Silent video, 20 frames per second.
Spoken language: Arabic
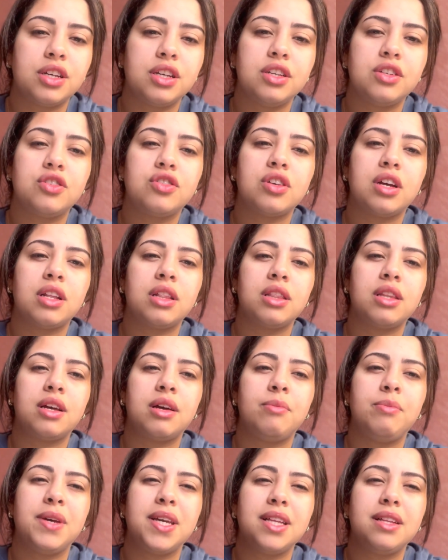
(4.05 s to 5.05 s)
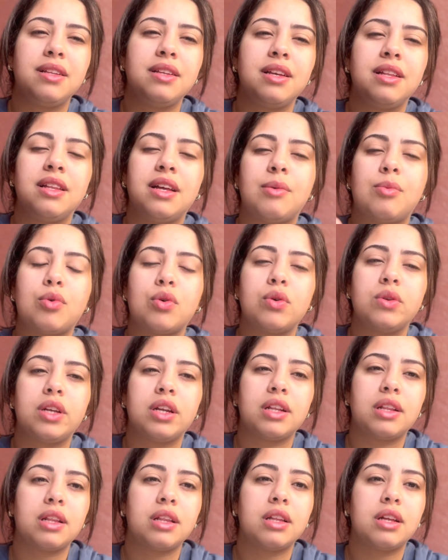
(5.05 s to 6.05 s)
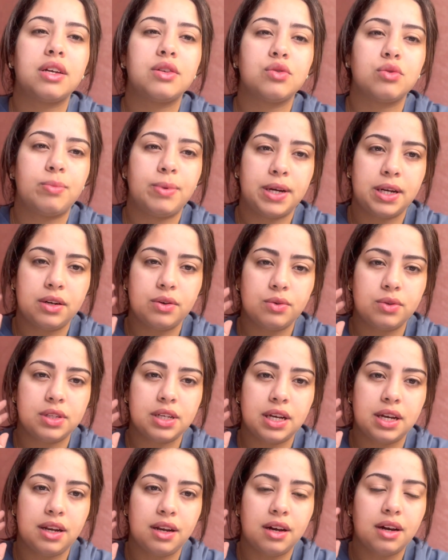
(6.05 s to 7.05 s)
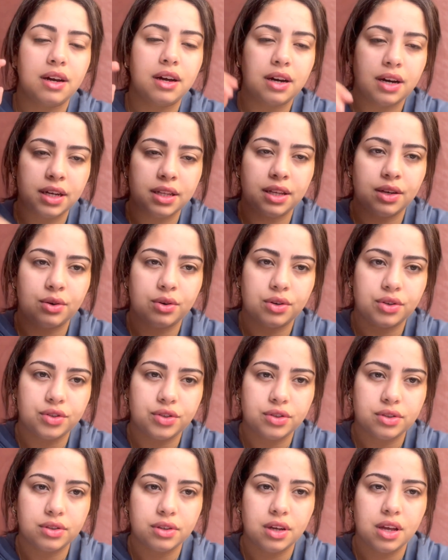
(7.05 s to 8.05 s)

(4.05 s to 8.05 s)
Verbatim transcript: ان شاء الله باذن الله بقدره الله سبحانه وتعالى غادي يخرج